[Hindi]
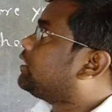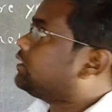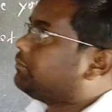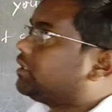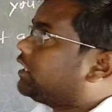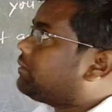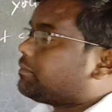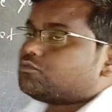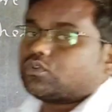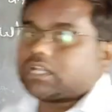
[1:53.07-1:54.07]
है मतलब
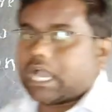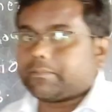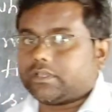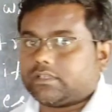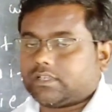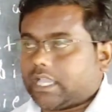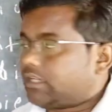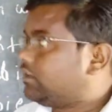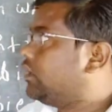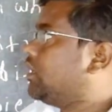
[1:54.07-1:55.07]
आप जो नाम है है
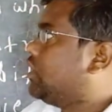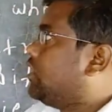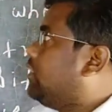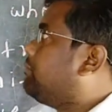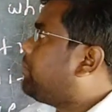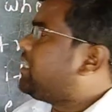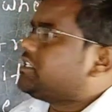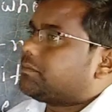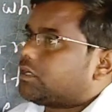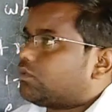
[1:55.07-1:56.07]
ना मान
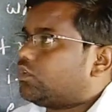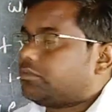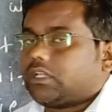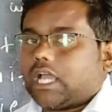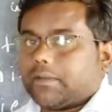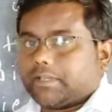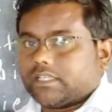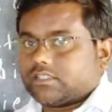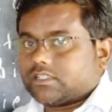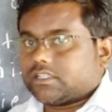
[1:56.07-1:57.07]
लीजिए आपका कोई भी नाम
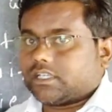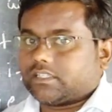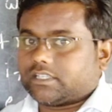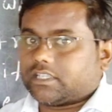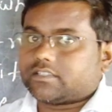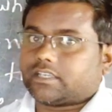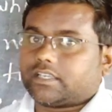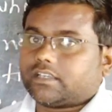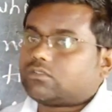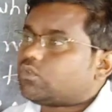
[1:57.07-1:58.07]
है संजय है धनंजय
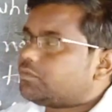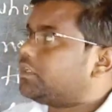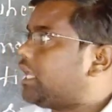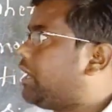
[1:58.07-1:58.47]
है कोई भी